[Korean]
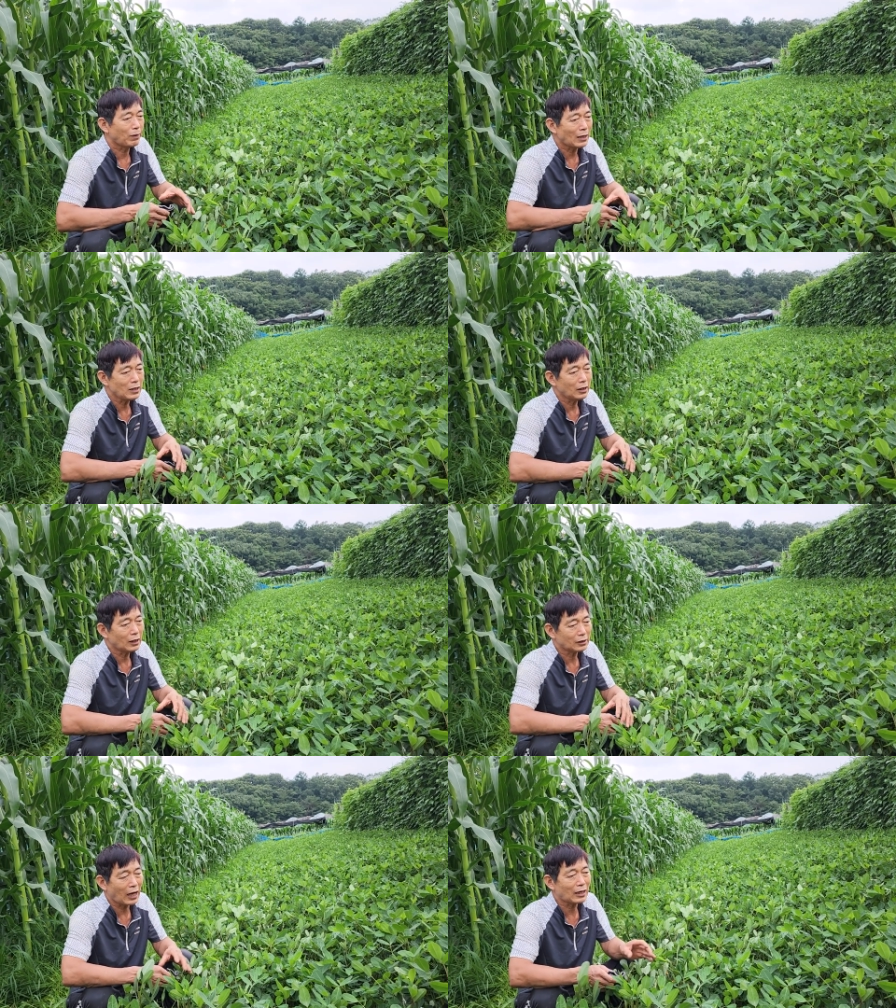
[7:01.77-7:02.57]
빨리
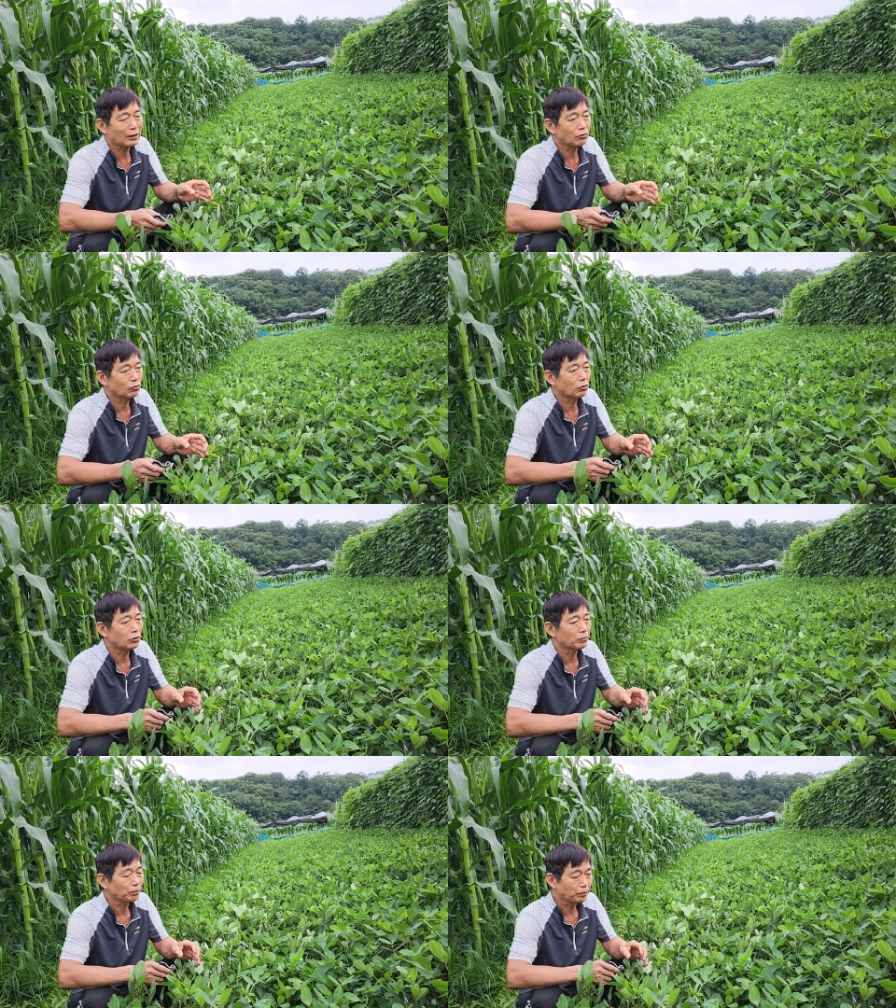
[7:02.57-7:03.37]
그냥
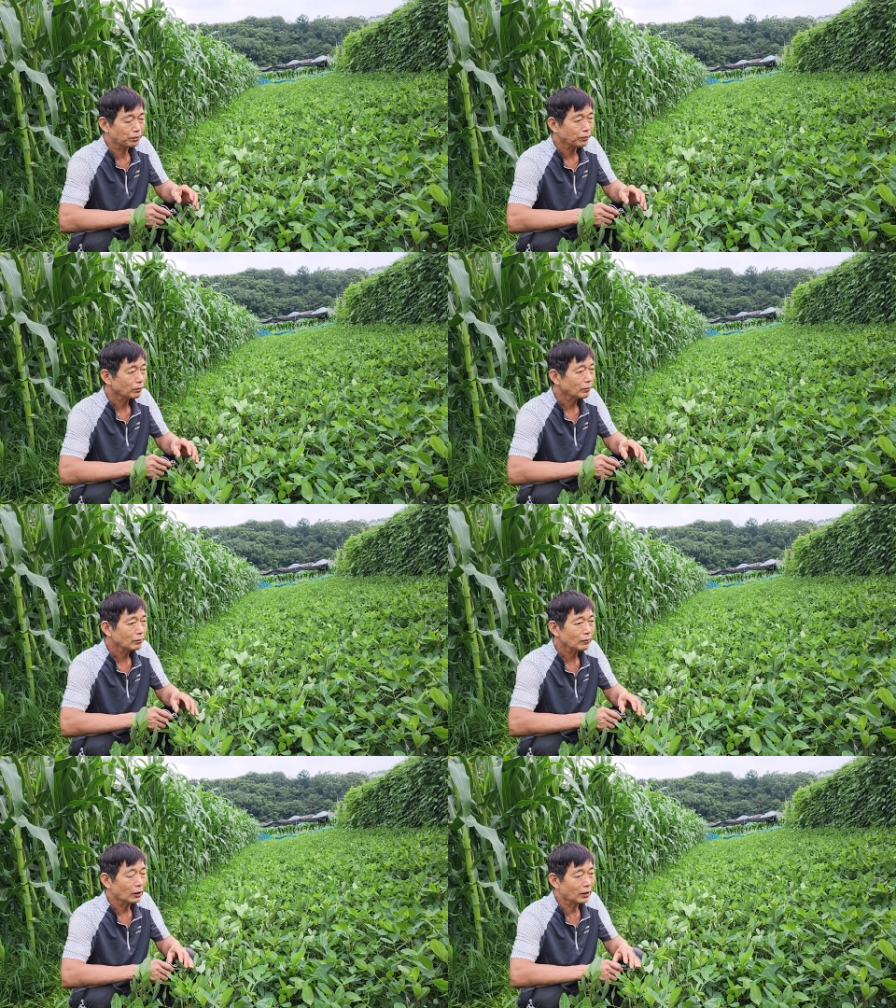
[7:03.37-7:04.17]
따가지고
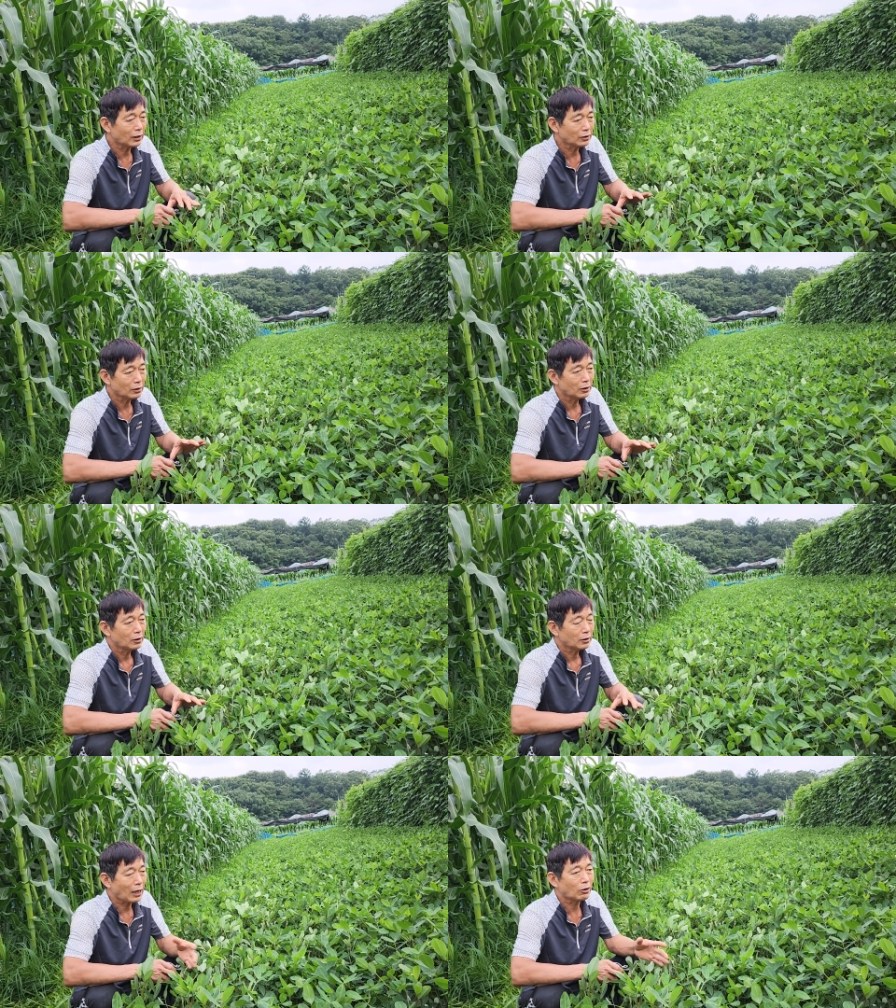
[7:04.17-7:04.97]
그냥
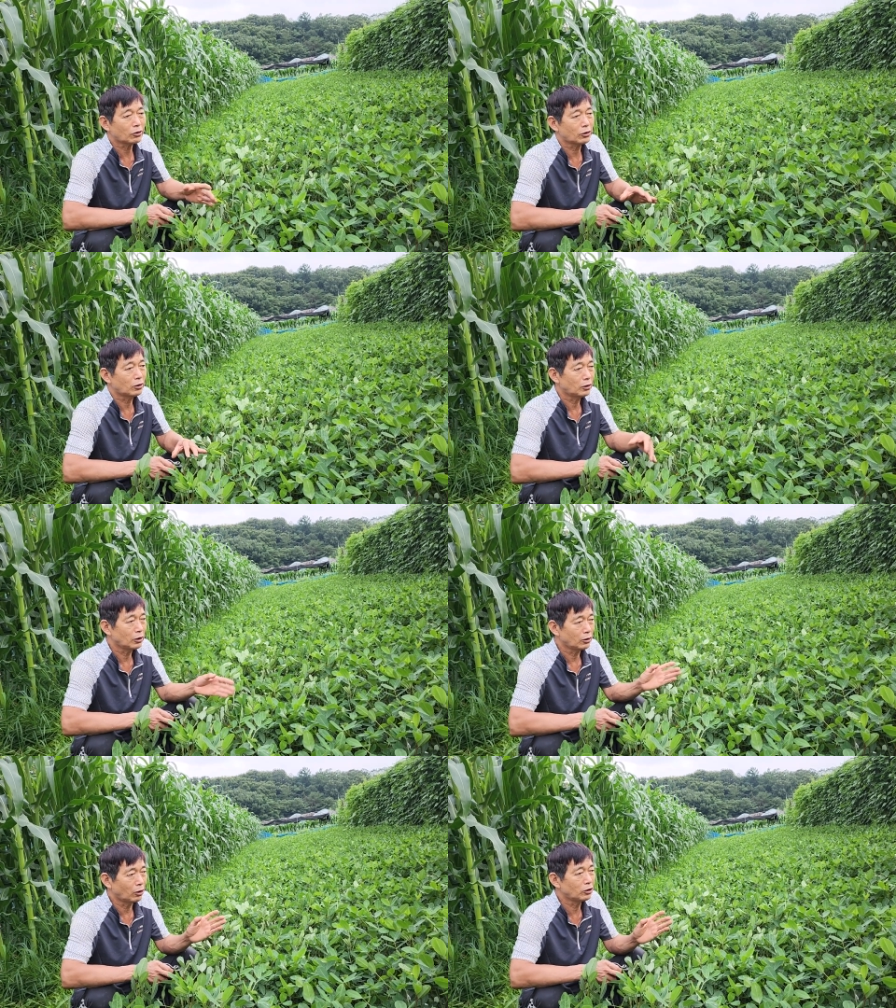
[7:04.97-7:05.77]
닦아서
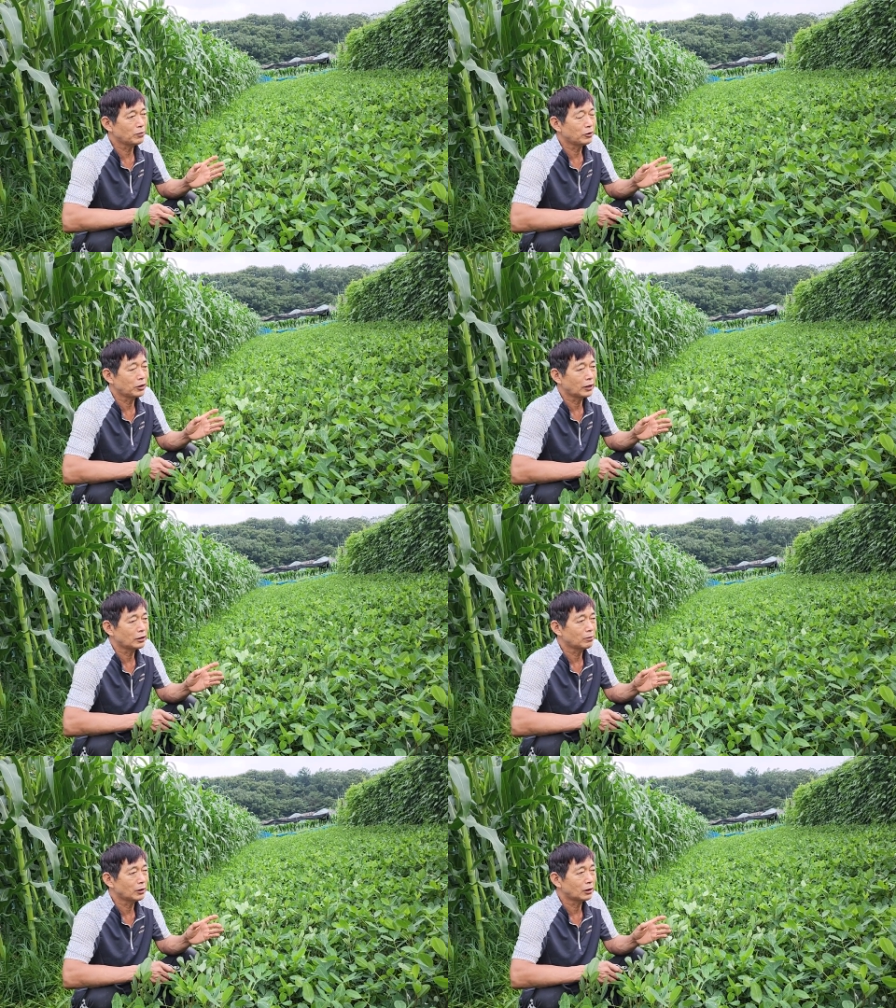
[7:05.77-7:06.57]
이제 넣으시면
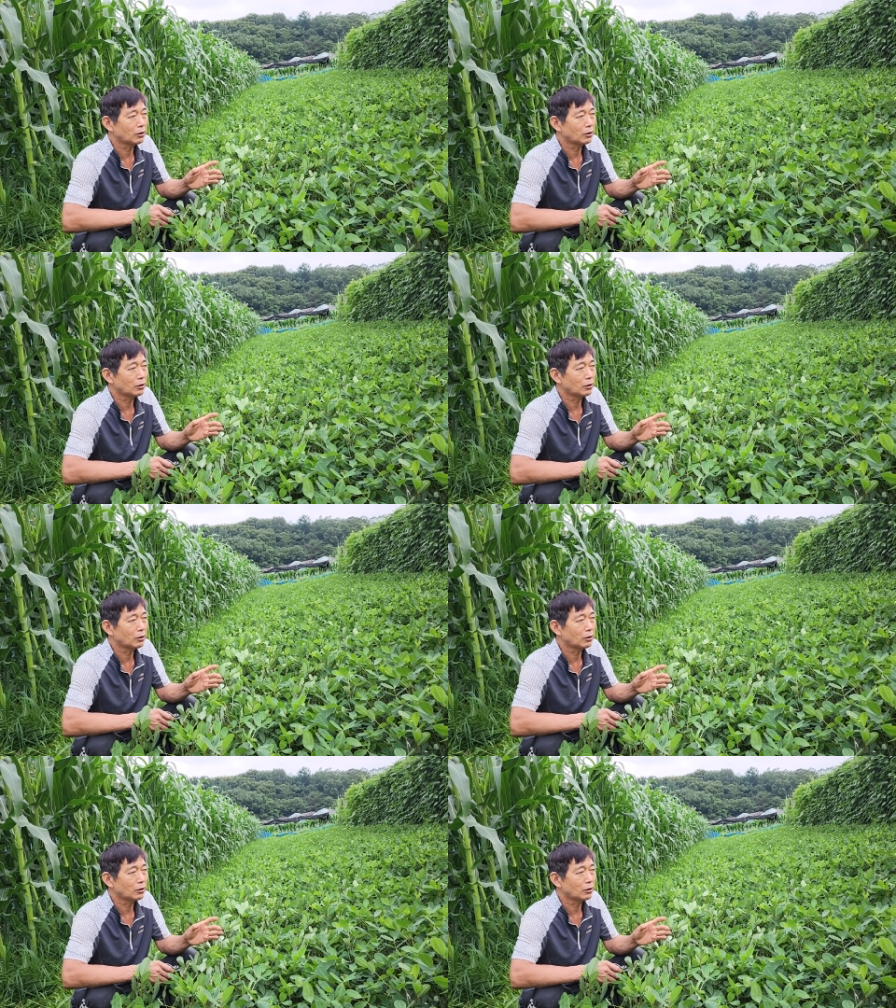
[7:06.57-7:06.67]
되겠습니다.